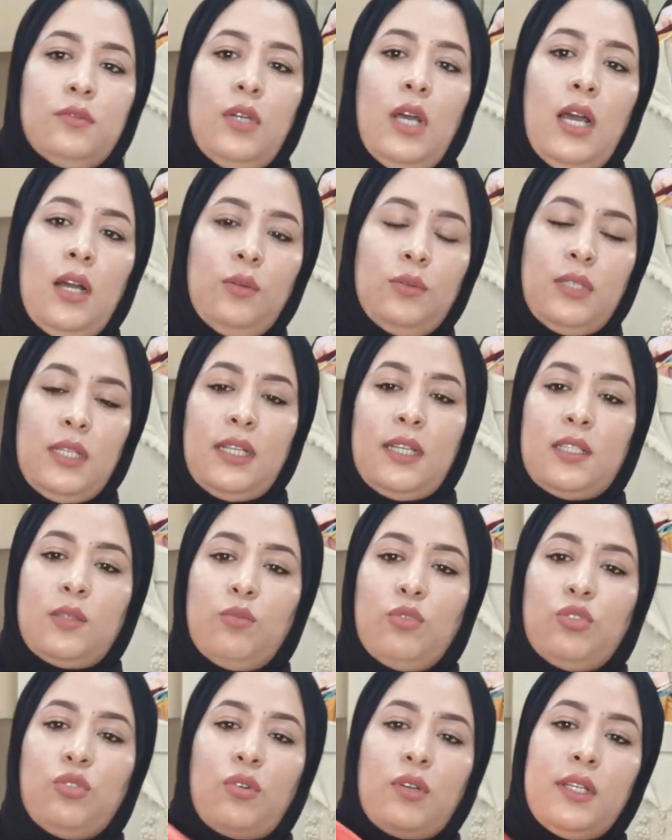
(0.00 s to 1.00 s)
وحاولنا
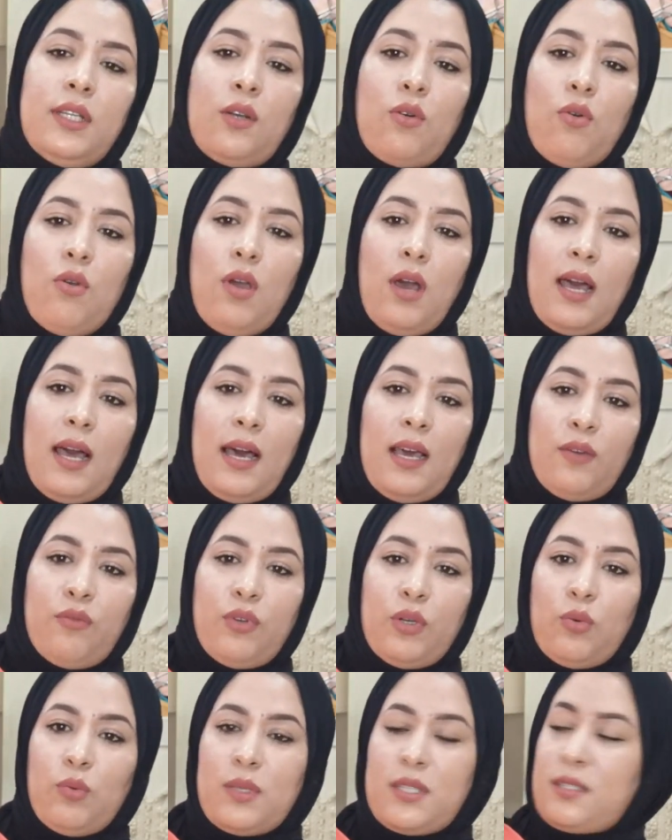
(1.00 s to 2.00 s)
نخدمو دوك لي كولور غار
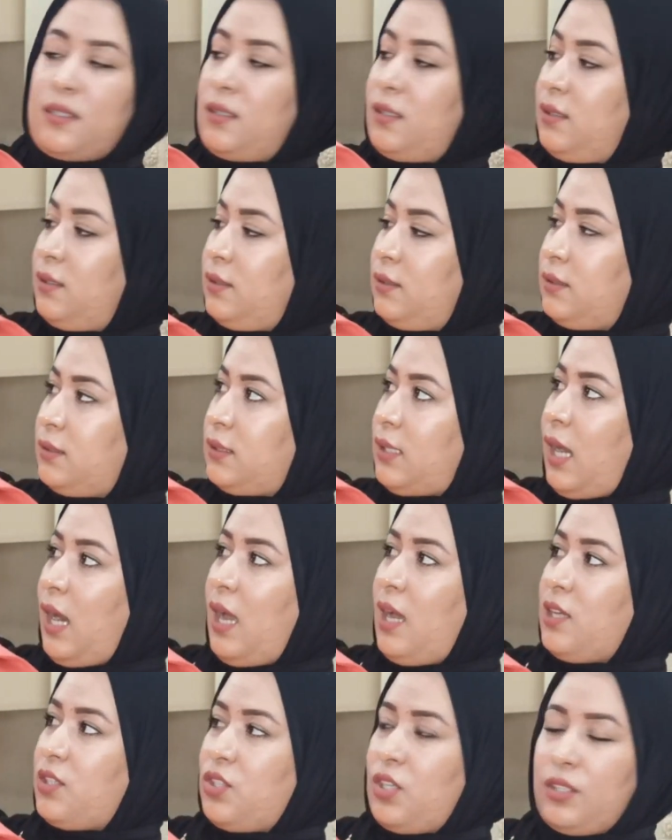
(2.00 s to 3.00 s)
في الوسط
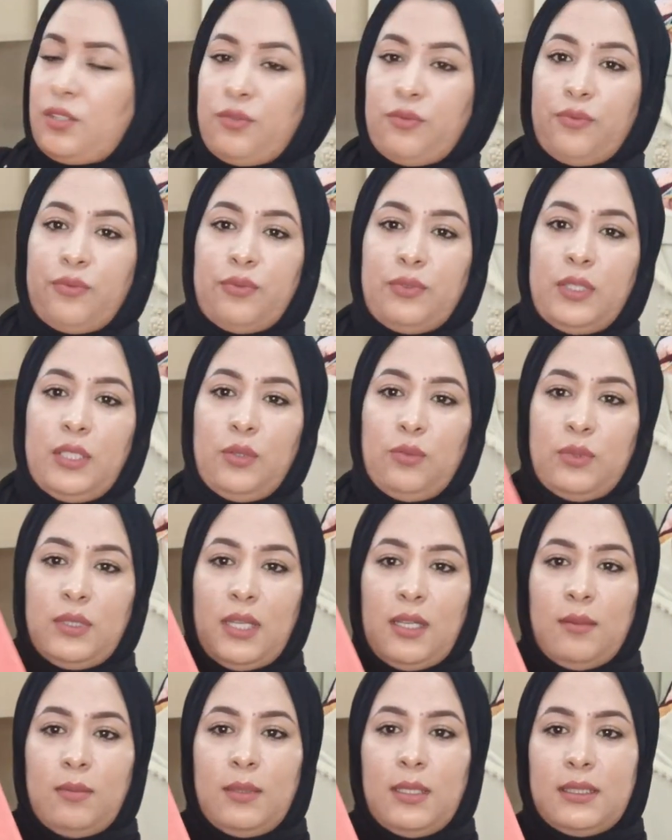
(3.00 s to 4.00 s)
صراحه جات
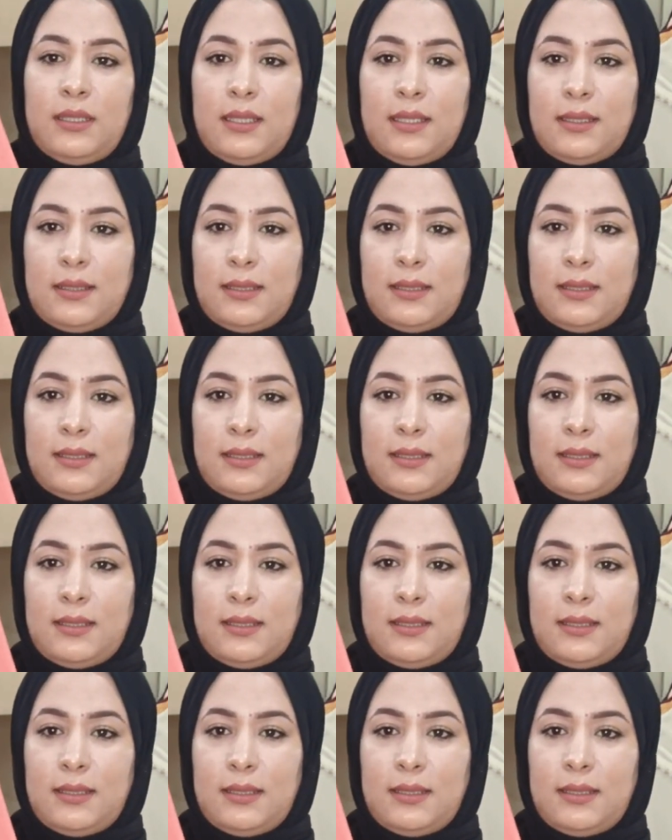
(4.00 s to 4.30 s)
فنيونه البنات